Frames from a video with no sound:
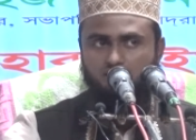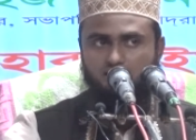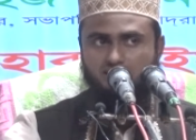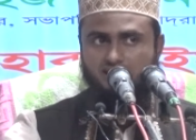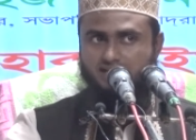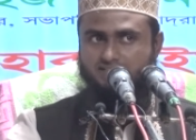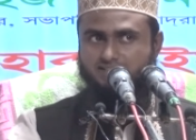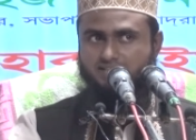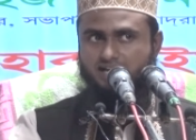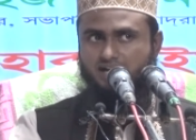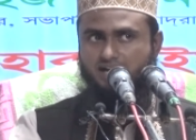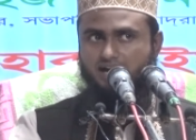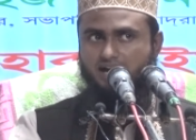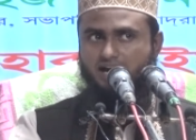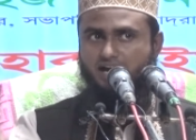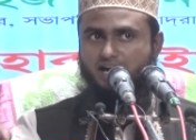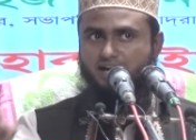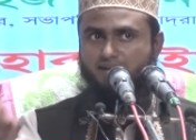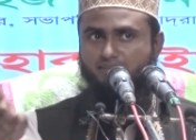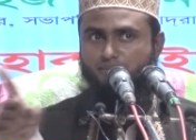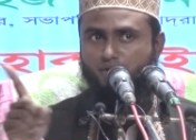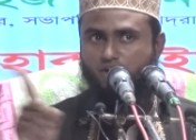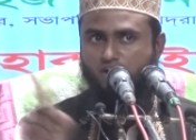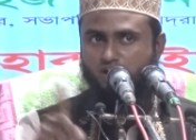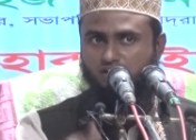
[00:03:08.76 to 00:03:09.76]
গাঁজা
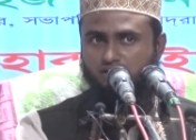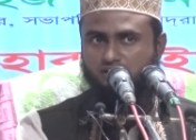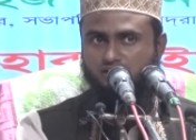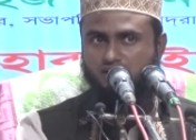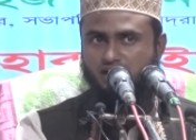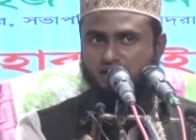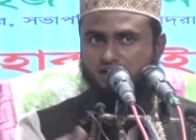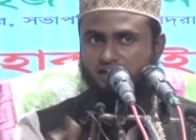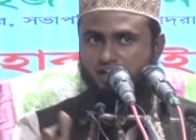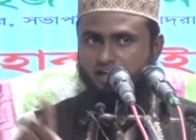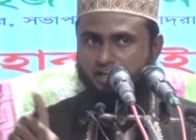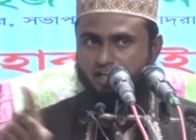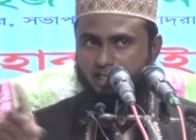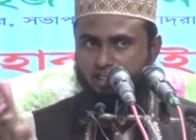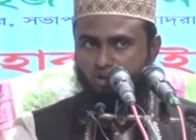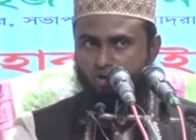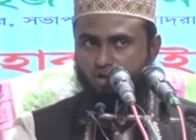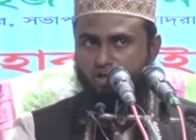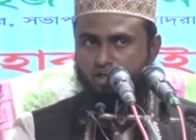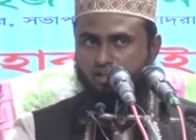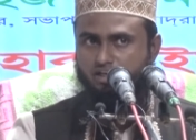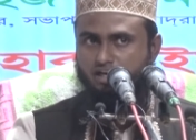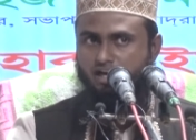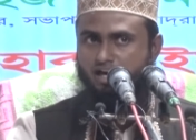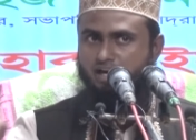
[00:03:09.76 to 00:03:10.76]
খায় মদ খায় না
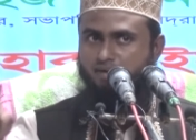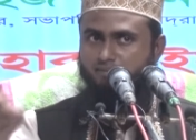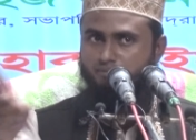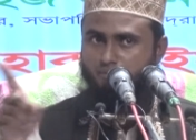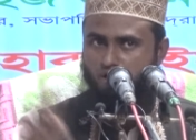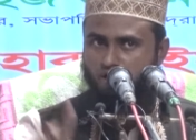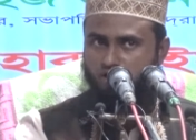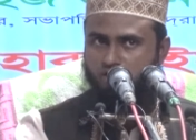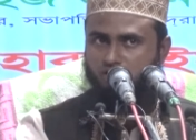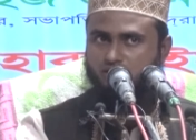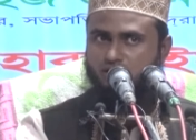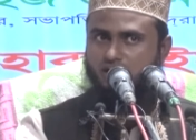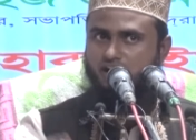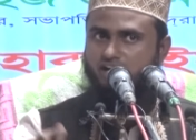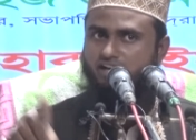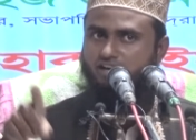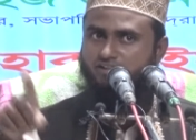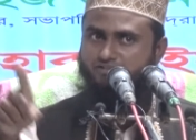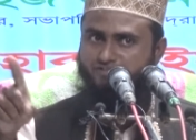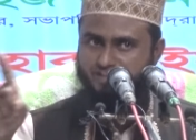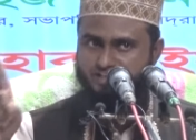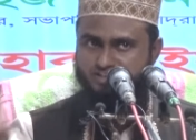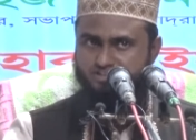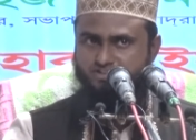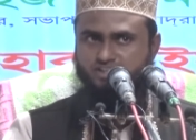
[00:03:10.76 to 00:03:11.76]
হিরোইন খায় মদ খায় না
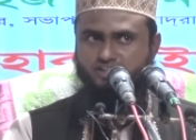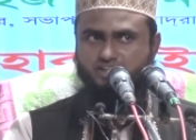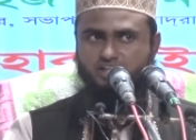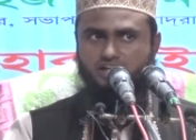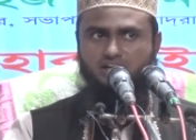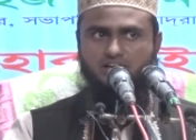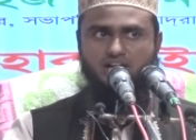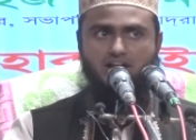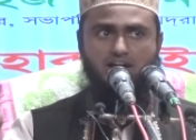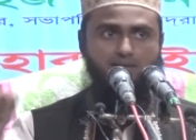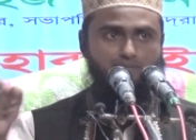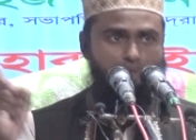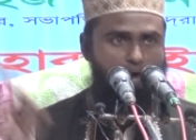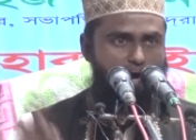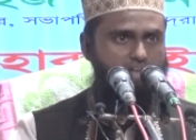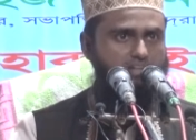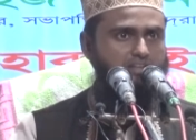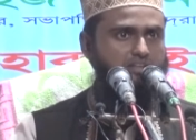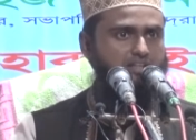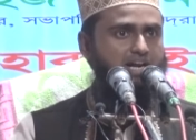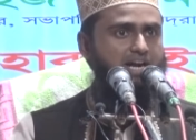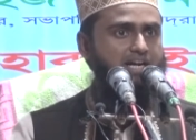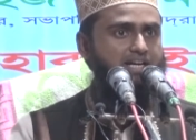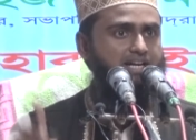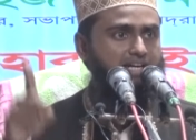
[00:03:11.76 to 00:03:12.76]
ফেন্সিডিল খায় মদ
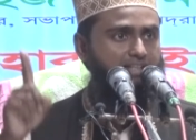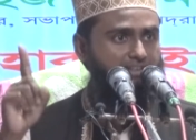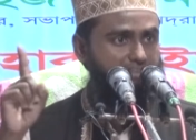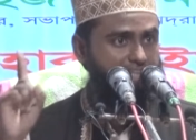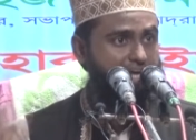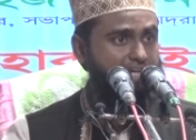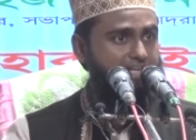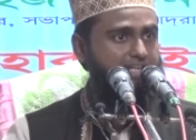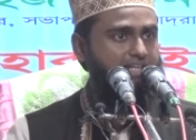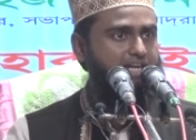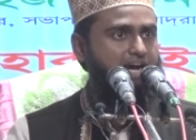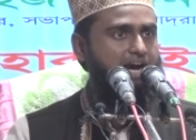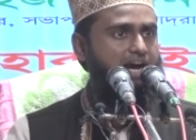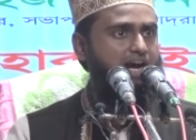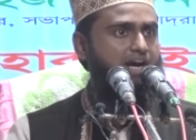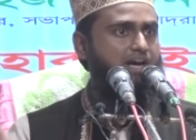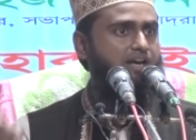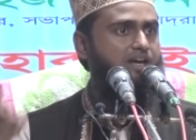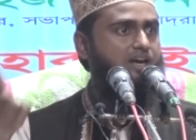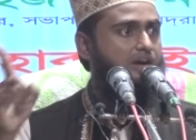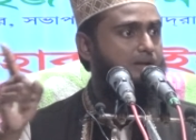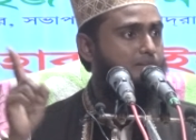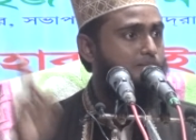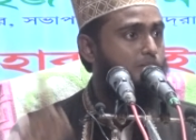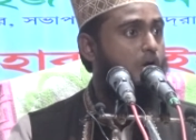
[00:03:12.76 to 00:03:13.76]
খায় না তারি খায়
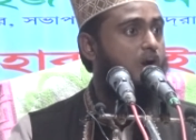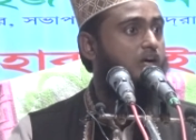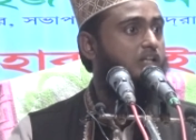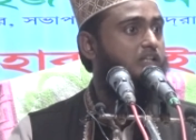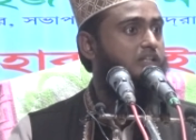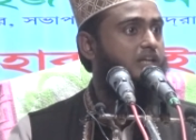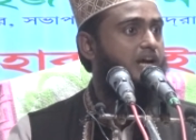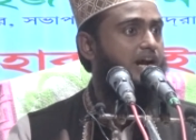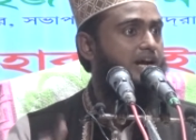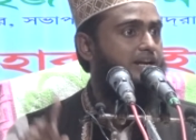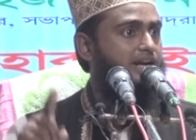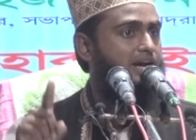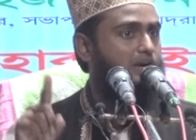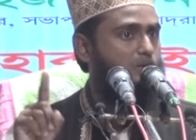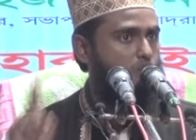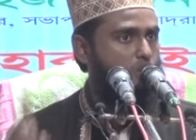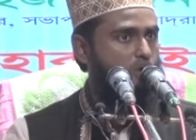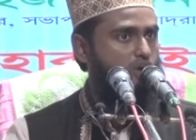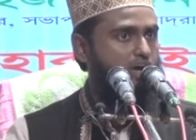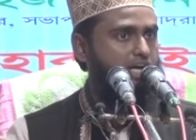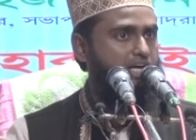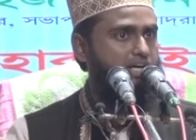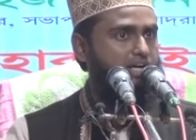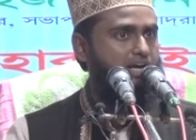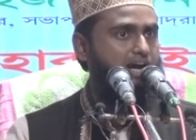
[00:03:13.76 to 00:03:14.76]
মদ খায় না
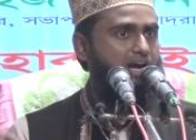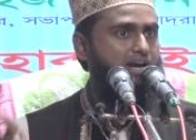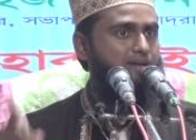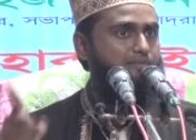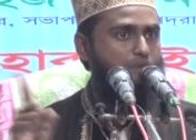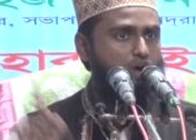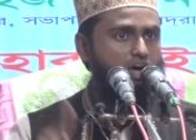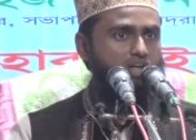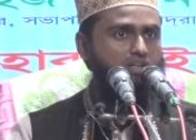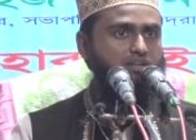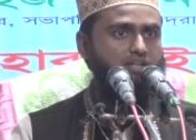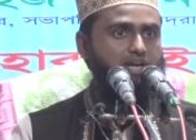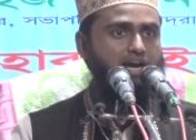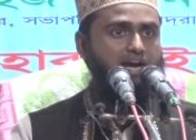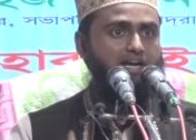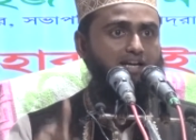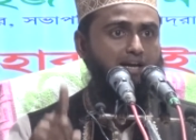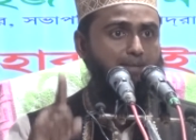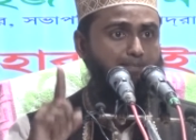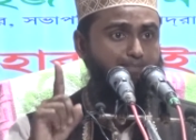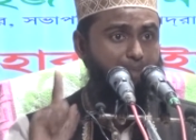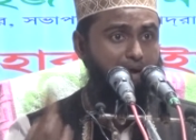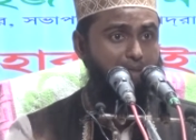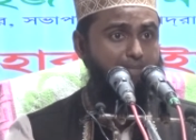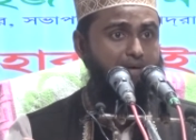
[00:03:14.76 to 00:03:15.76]
কোকেন খায় মদ খায়
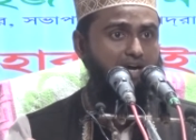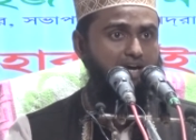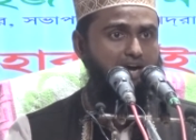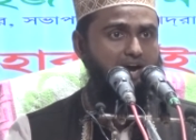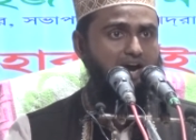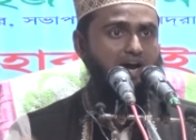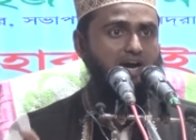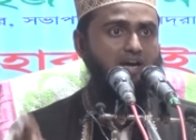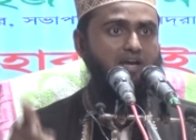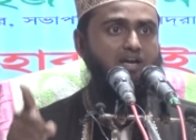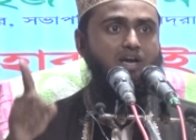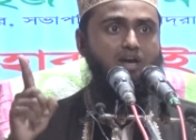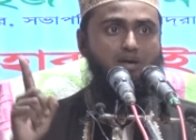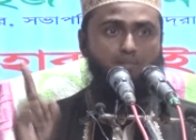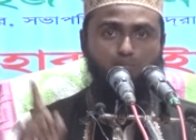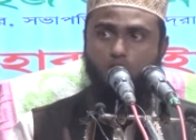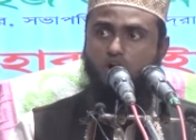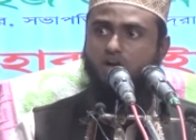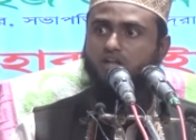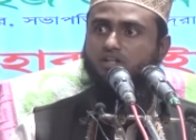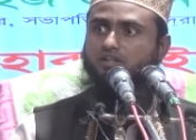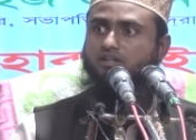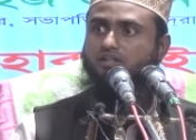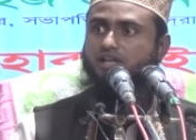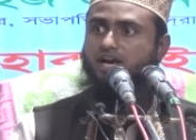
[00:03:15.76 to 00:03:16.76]
না বাবা খায়
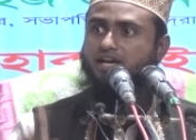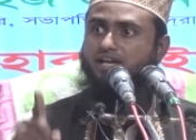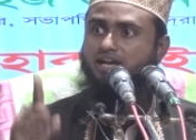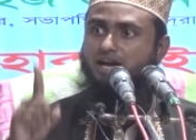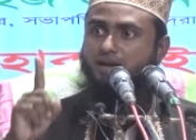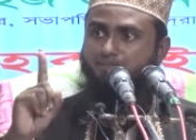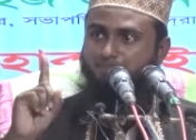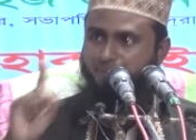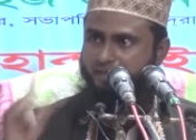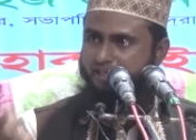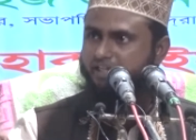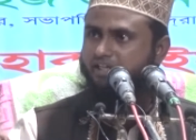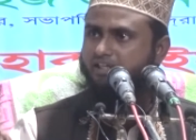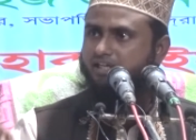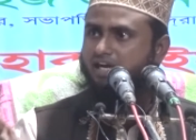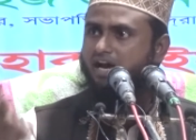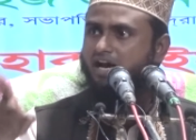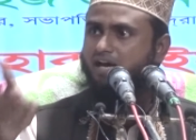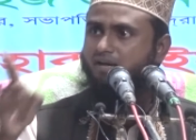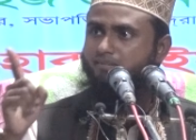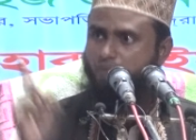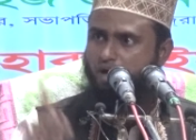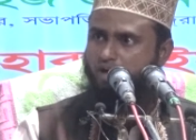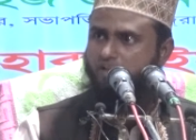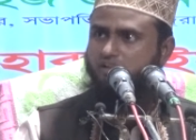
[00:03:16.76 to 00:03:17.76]
মদ খায় না বিড়ি
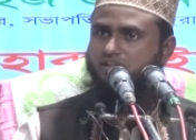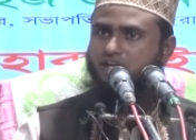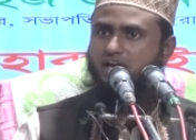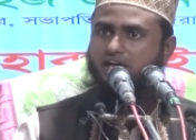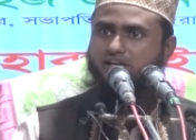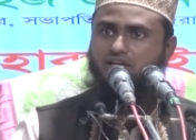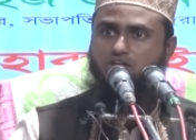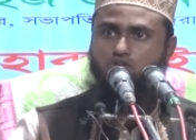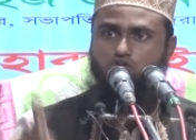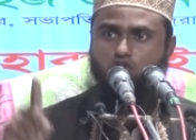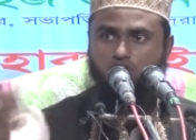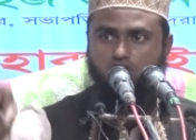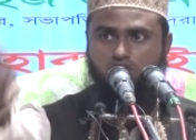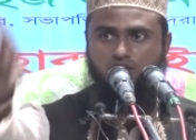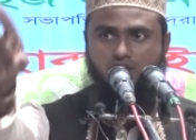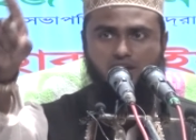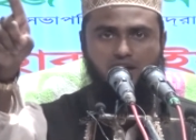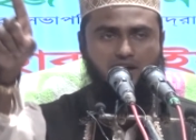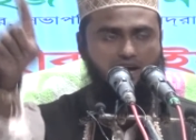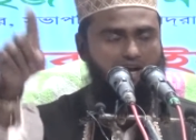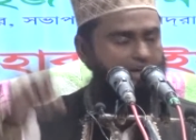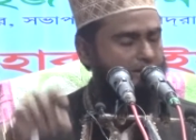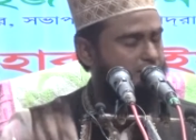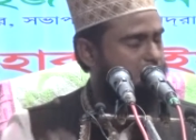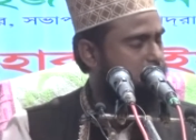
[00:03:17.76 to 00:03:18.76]
খায় মদ খায় না জর্দা
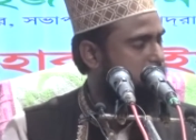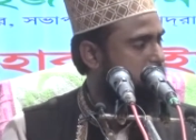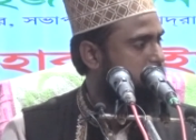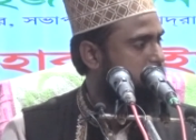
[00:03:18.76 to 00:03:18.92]
খায়